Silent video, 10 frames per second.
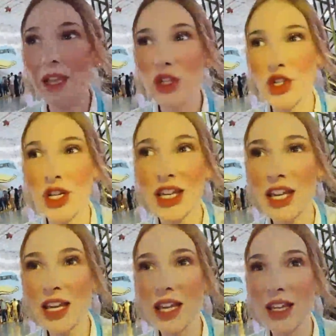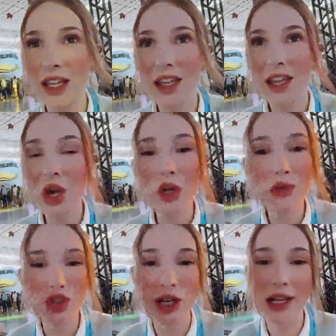Só que eu
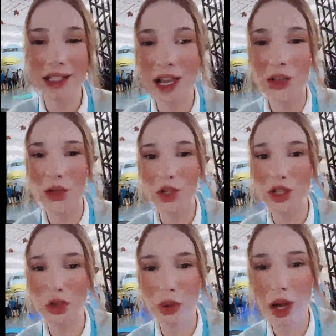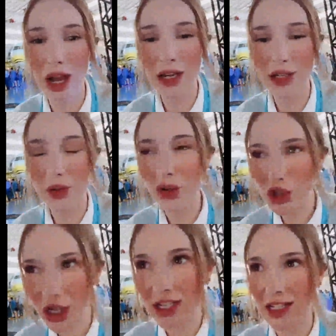não tinha acesso a esses lugares, eu não
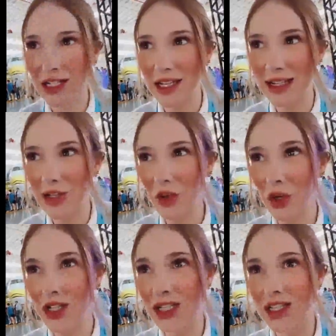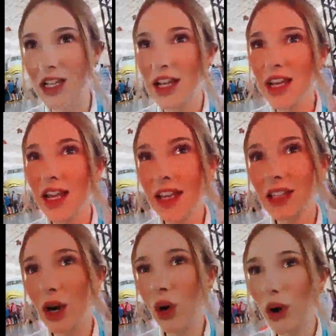tinha acesso a essas coisas.
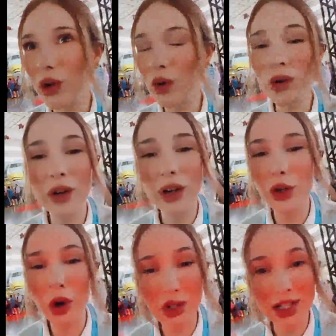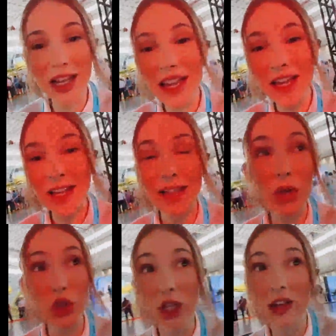Então eu não consegui.
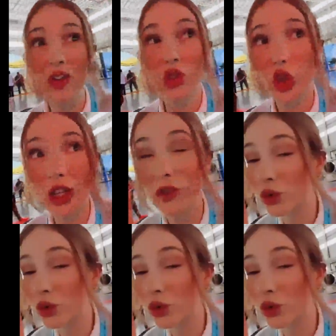Então toda, toda,